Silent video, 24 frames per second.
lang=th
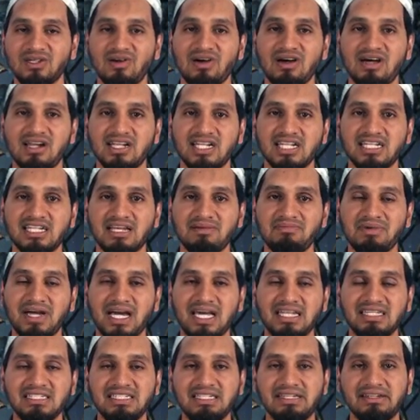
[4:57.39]
2ระดับ
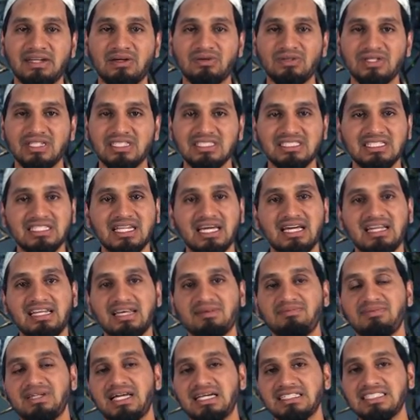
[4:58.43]
ขั้นที่เรานั้นจะได้
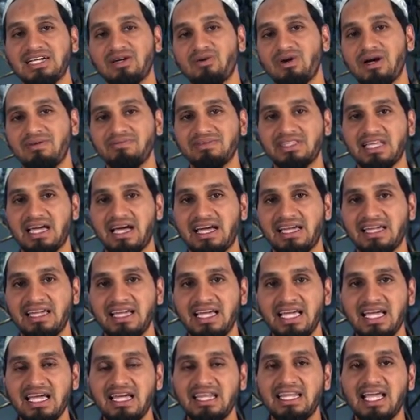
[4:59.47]
รับหลังจากความตาย
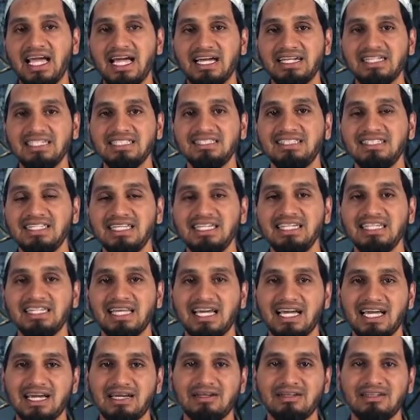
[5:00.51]
ในฮะดิษนี้
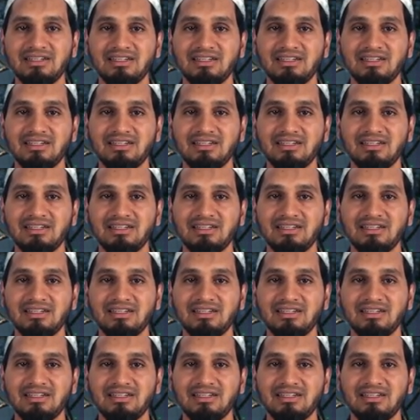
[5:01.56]
นะฮะ